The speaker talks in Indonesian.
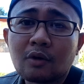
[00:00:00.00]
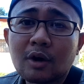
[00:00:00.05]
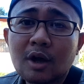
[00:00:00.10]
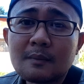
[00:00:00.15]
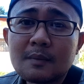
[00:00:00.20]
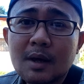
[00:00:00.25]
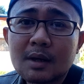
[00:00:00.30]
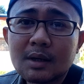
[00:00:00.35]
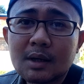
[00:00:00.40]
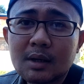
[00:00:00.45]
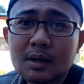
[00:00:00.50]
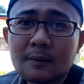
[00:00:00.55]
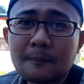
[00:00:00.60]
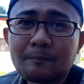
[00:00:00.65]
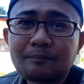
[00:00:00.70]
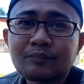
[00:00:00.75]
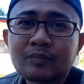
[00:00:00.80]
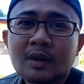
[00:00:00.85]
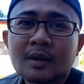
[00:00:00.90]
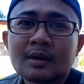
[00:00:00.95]
Oke okay, brother,
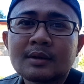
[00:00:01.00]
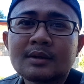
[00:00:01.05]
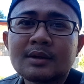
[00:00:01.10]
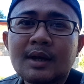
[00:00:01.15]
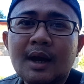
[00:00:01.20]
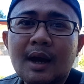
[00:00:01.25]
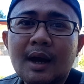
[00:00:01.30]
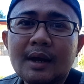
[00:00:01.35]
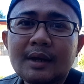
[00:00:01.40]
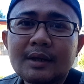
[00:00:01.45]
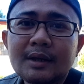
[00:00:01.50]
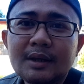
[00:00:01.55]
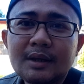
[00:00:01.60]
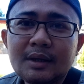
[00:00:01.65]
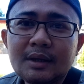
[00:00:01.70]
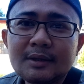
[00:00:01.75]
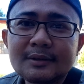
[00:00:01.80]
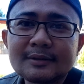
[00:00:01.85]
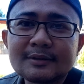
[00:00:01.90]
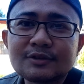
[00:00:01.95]

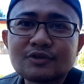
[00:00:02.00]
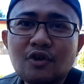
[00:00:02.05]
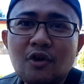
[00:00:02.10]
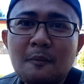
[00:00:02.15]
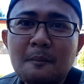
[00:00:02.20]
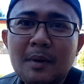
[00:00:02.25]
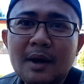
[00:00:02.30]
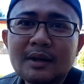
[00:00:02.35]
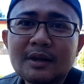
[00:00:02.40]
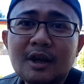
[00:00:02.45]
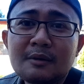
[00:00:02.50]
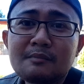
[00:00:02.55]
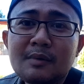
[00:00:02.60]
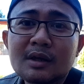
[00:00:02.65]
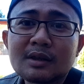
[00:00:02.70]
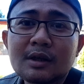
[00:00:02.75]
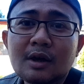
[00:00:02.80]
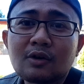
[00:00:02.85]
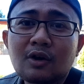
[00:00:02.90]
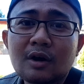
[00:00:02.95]
jadi somai dan
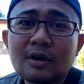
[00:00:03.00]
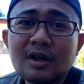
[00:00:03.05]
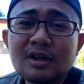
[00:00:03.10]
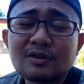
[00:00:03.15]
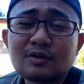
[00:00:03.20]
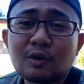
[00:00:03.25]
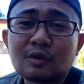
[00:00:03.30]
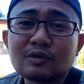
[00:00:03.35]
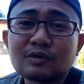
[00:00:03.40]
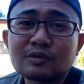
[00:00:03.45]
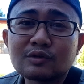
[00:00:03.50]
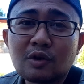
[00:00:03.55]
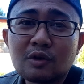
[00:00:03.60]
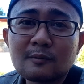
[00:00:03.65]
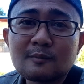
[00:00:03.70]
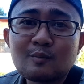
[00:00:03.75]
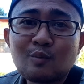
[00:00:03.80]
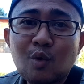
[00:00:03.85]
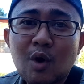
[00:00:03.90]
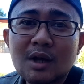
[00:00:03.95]
batagor ini cocok
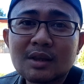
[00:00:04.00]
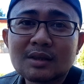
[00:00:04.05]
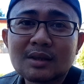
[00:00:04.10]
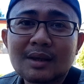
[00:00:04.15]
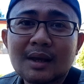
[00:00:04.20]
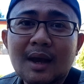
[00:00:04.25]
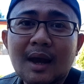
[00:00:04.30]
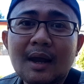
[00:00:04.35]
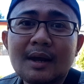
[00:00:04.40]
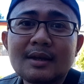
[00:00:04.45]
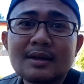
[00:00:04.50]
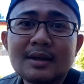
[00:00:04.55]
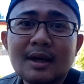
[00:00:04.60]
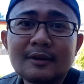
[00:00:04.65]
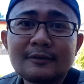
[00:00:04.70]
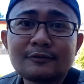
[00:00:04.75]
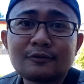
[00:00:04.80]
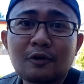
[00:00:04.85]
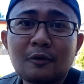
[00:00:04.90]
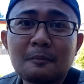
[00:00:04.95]
buat
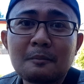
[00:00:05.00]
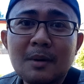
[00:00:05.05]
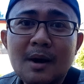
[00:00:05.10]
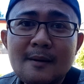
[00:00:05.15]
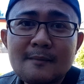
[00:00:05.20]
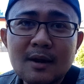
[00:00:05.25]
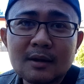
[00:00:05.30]
kalian coba.